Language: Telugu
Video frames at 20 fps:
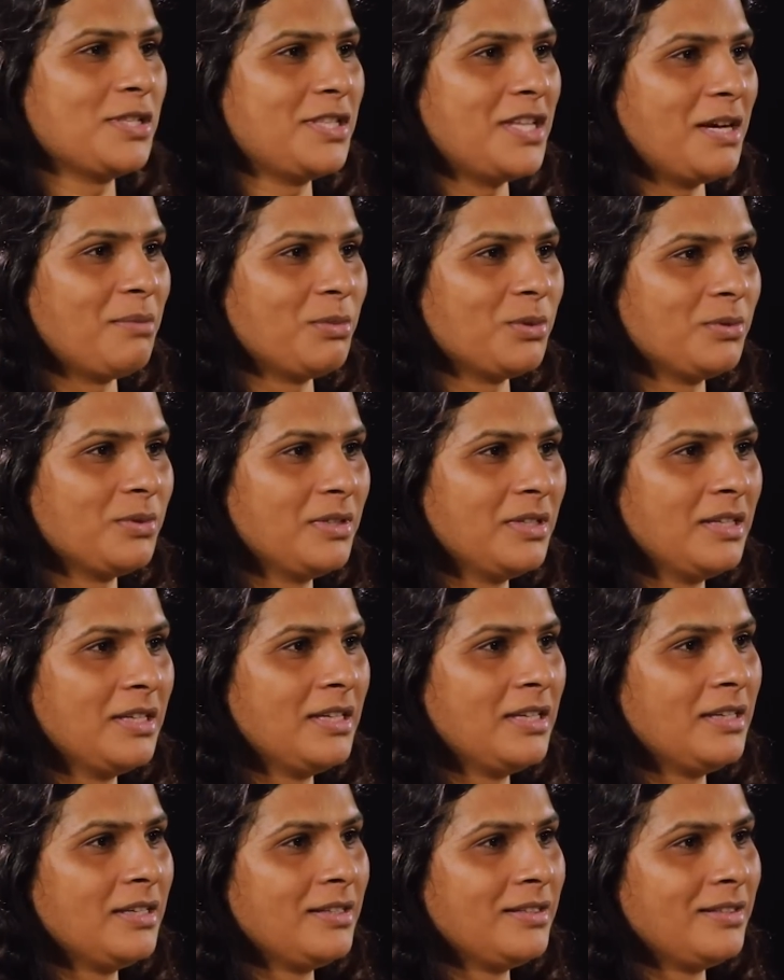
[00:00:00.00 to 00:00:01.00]
వస్తాను
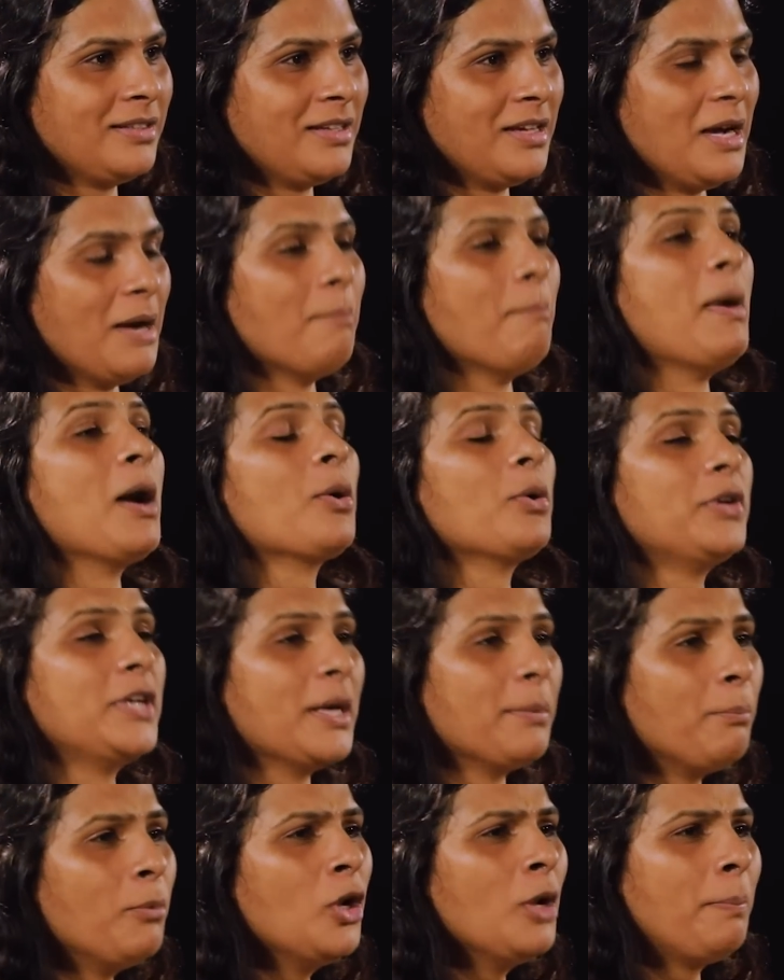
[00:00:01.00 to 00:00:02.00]
మాకు
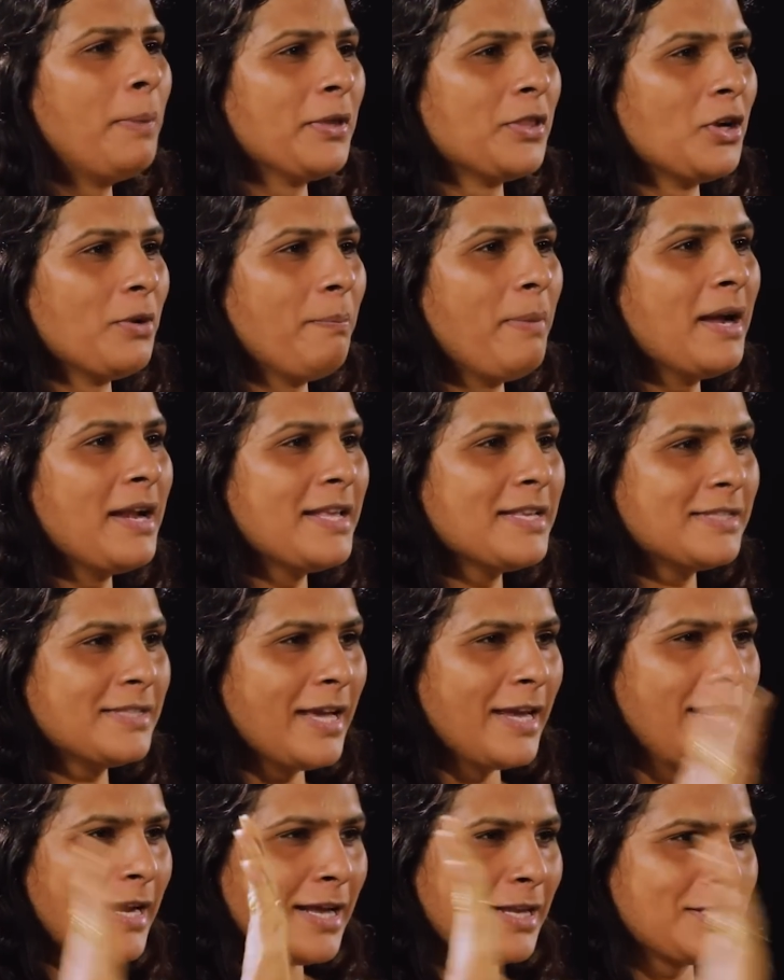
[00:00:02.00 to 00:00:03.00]
డబ్బులు పది రూపాయలు
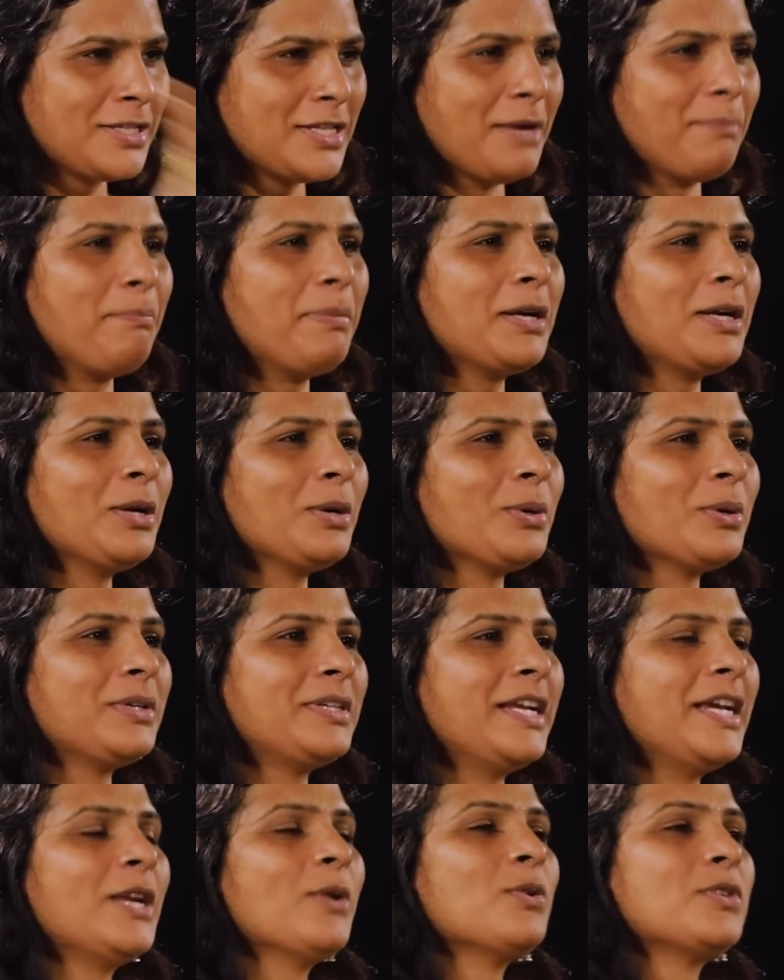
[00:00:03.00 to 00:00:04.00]
ఇస్తే ఇలా చప్పట్లు
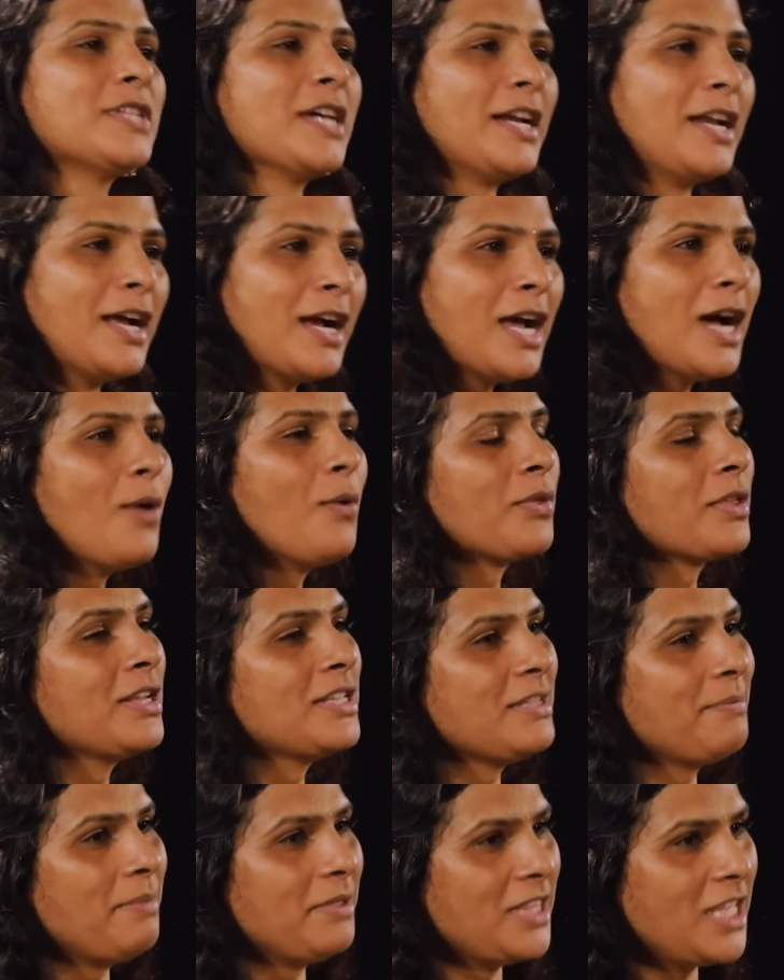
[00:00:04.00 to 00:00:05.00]
కొట్టి నువ్వు చల్లగా
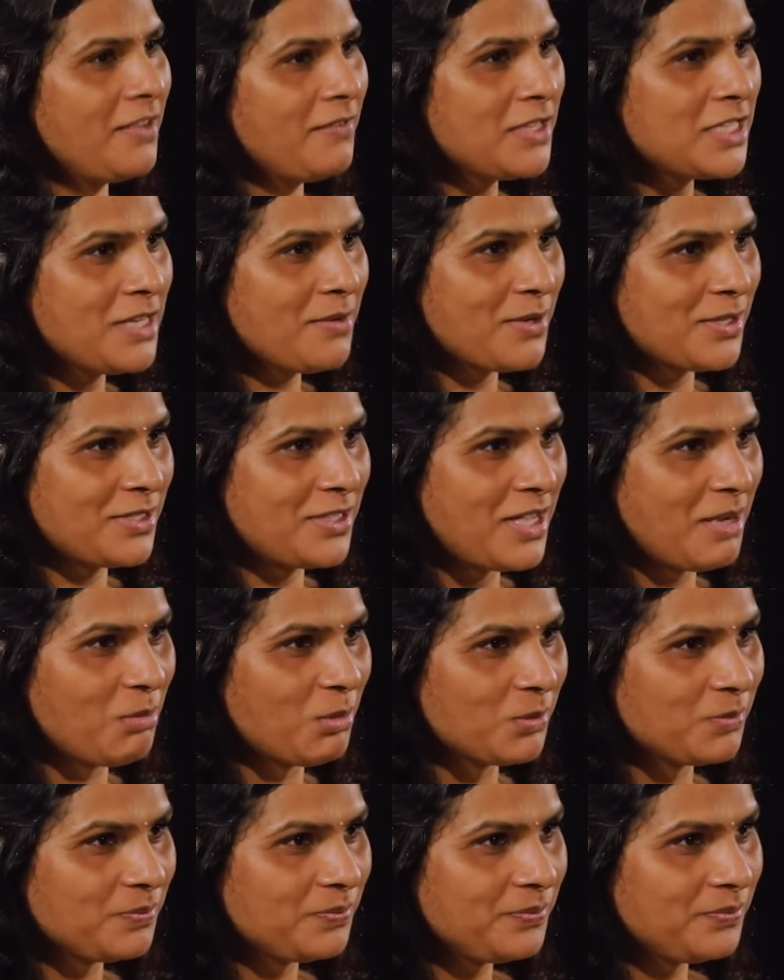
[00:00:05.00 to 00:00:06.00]
ఉండాలని చెప్పి దీవించి వస్తాము